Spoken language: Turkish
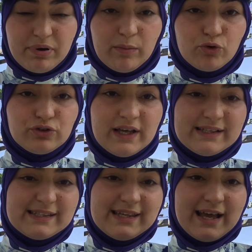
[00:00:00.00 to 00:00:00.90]

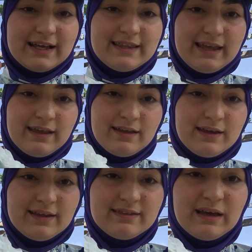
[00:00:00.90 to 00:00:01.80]
pamuktan ziyade
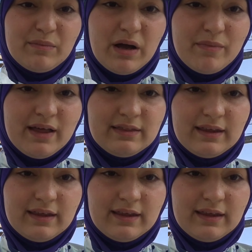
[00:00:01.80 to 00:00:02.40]
tamamen